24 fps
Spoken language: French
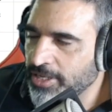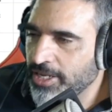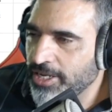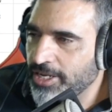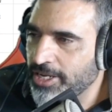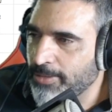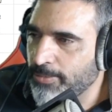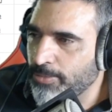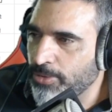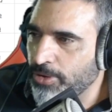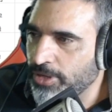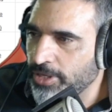la
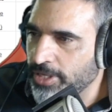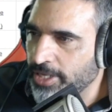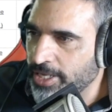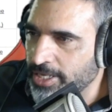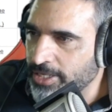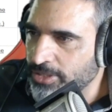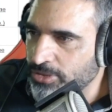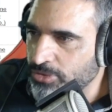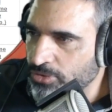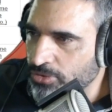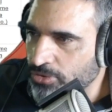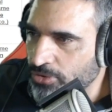bonne
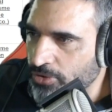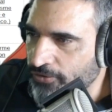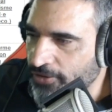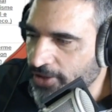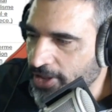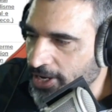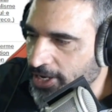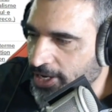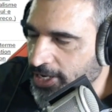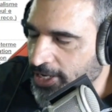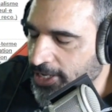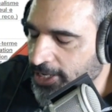raison, enfin
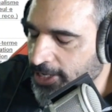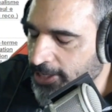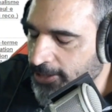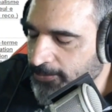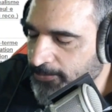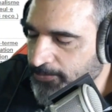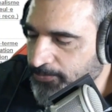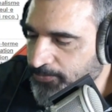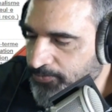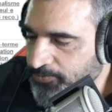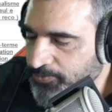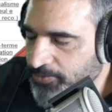les,
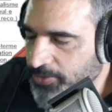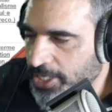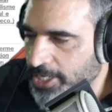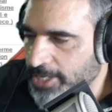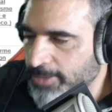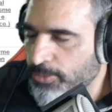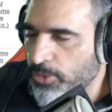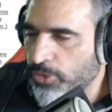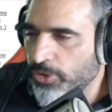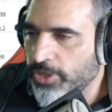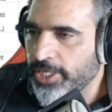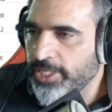
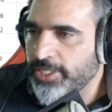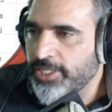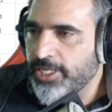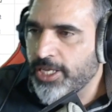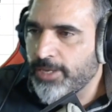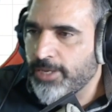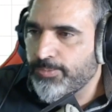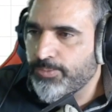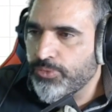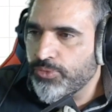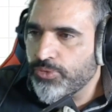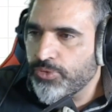bons critères
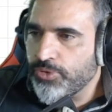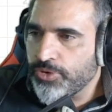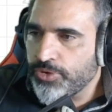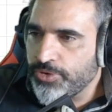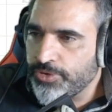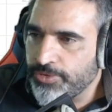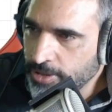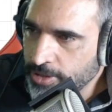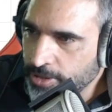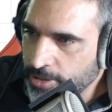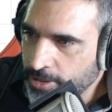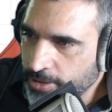pour
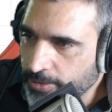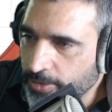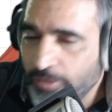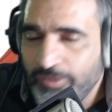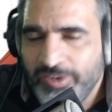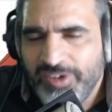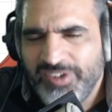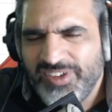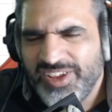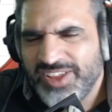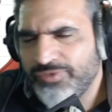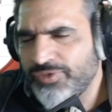on va
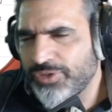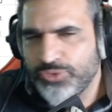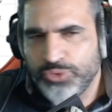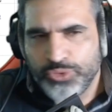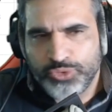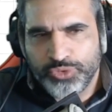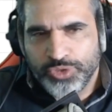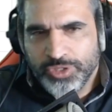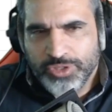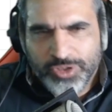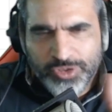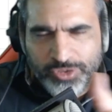le voir tout de
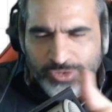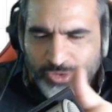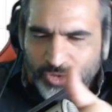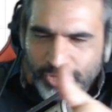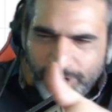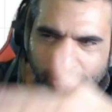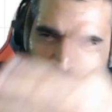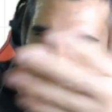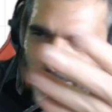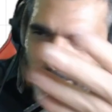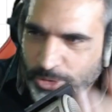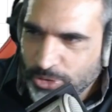suite. Hein. Dans
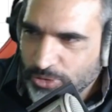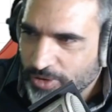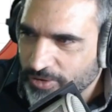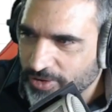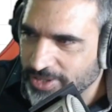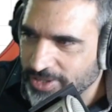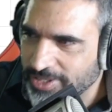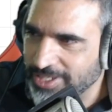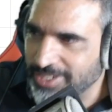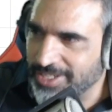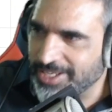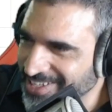quelques minutes, on va voir
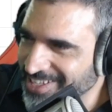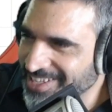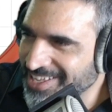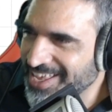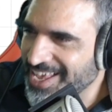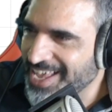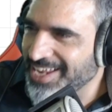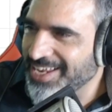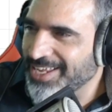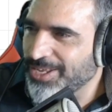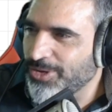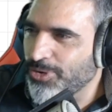ça, d'accord
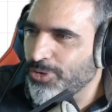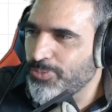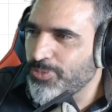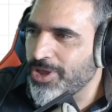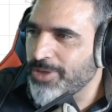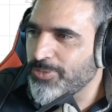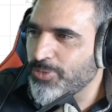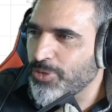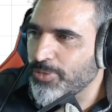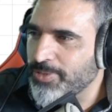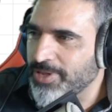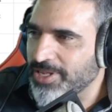Allez, groupement
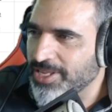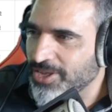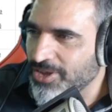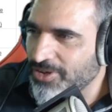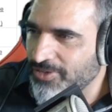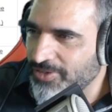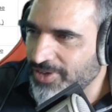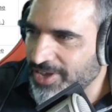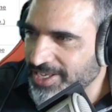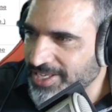immobilier. On va voir qui